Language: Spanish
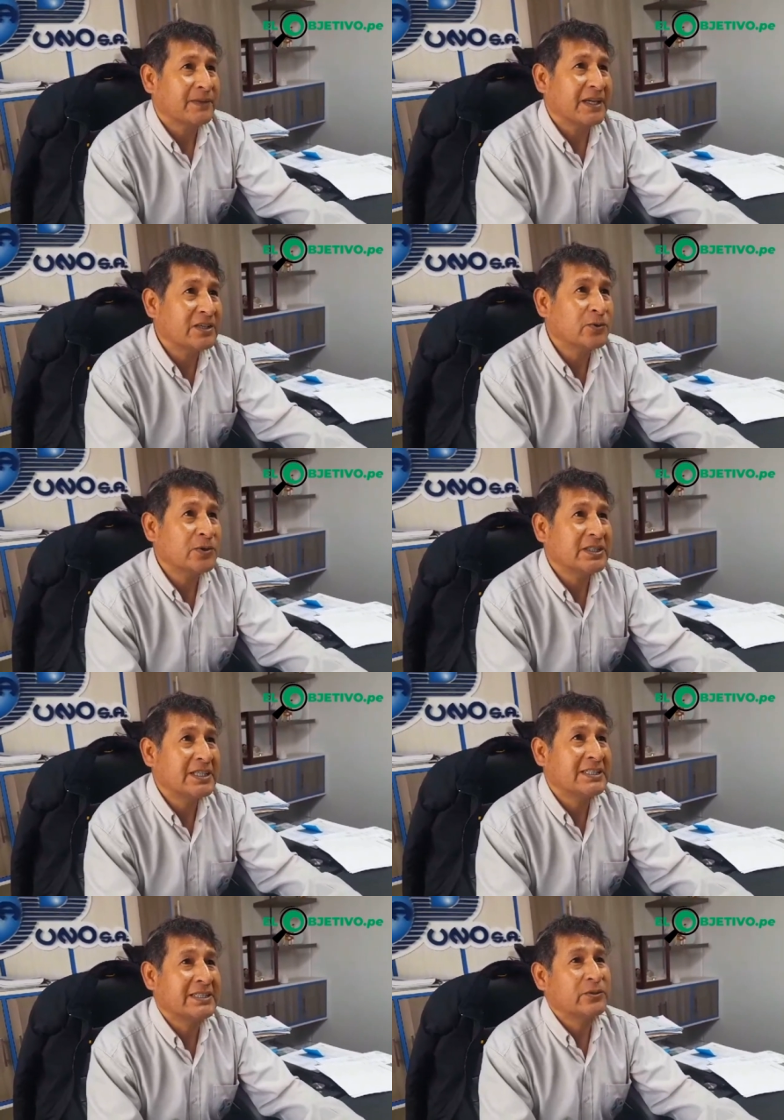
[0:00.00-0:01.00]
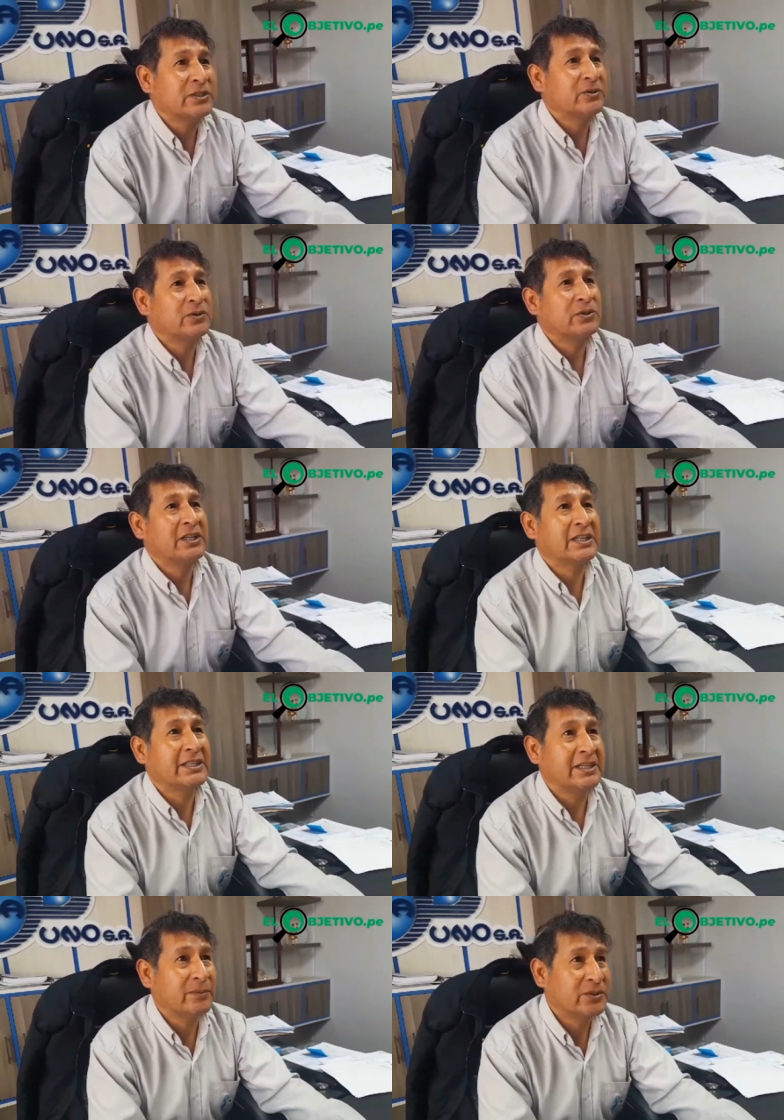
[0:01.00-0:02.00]
Eso es el estado situacional que
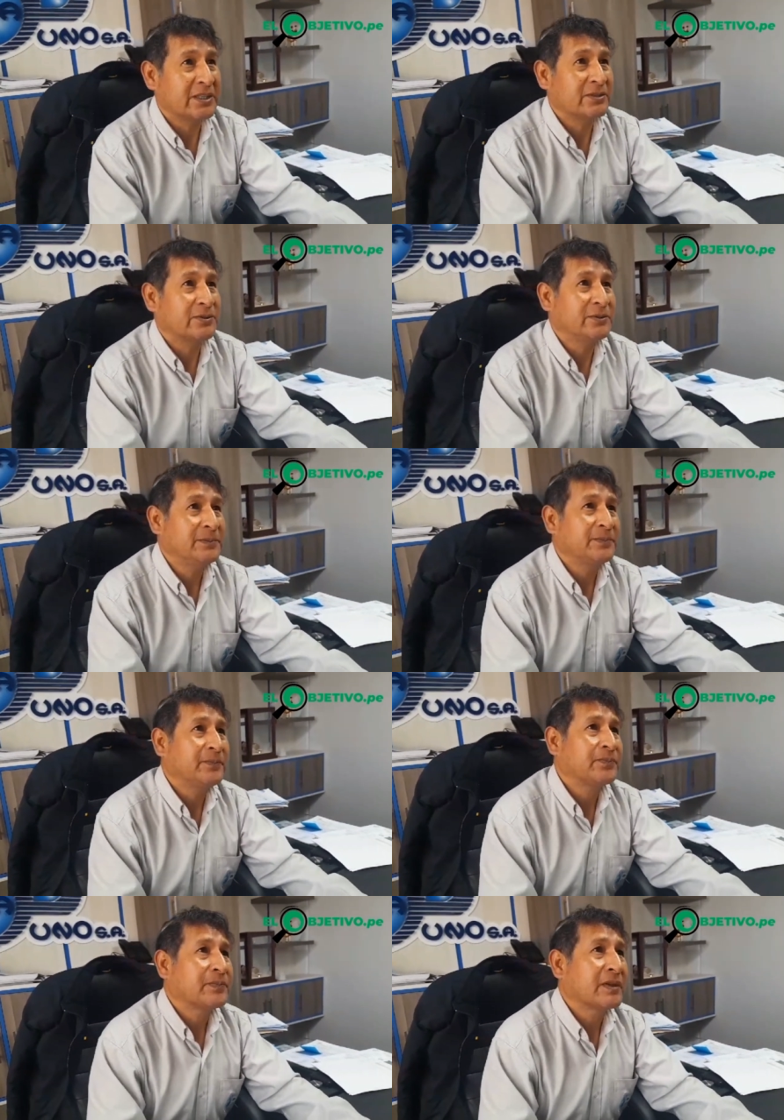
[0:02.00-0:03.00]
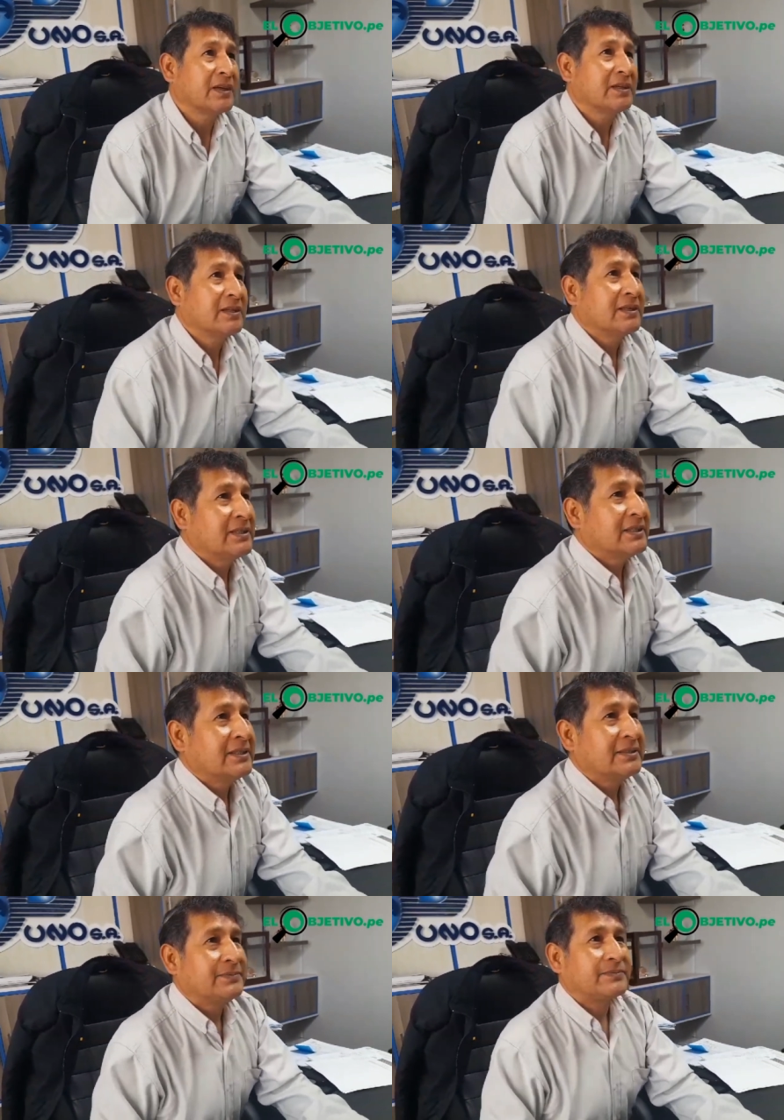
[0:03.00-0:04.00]
tenemos a esto. Con esto se garantiza el
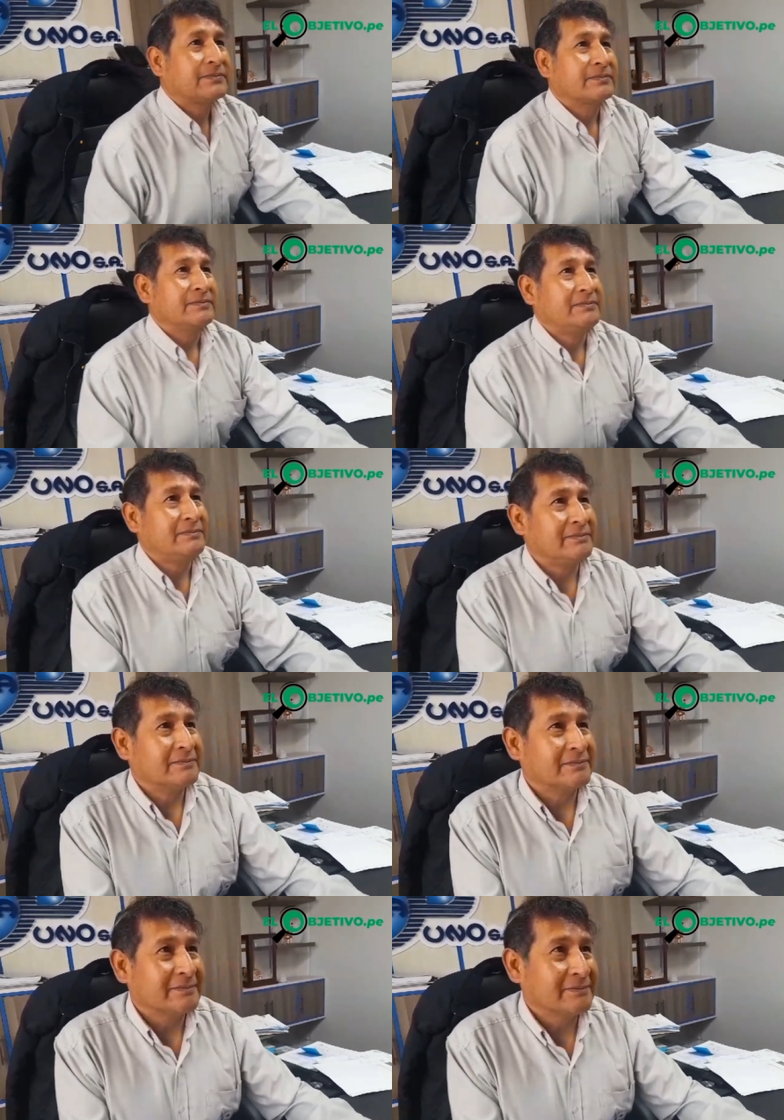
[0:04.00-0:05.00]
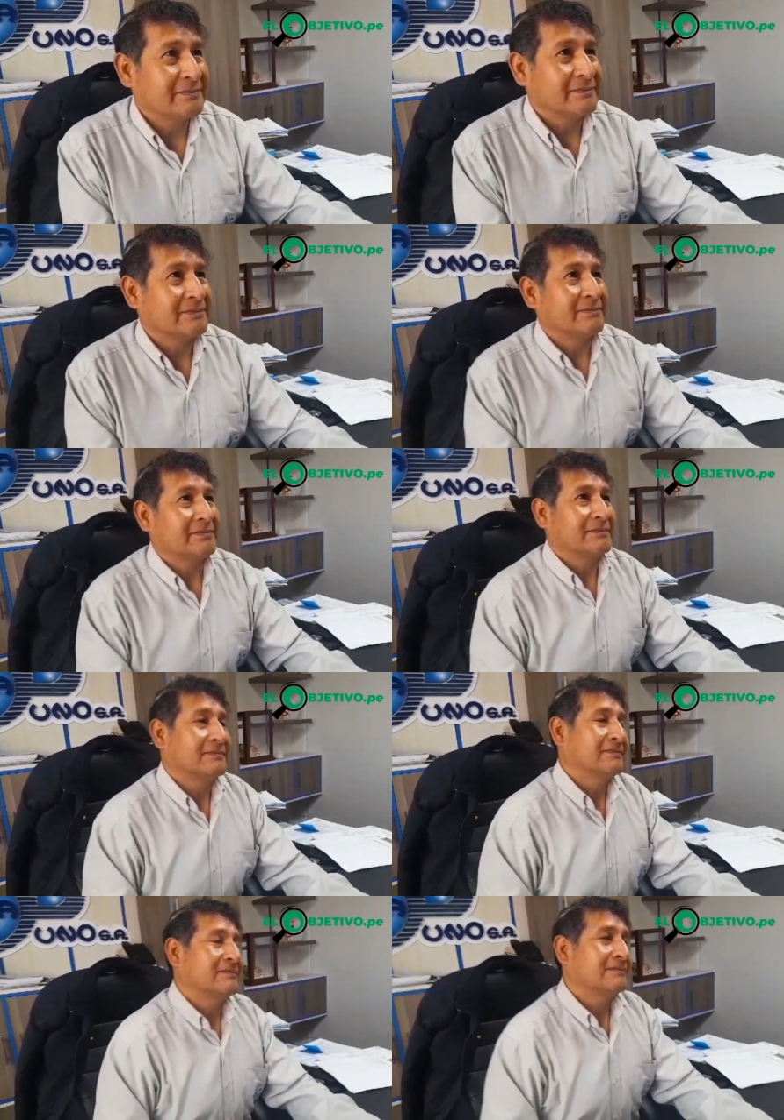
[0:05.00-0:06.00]
abastecimiento de agua primero a la, a la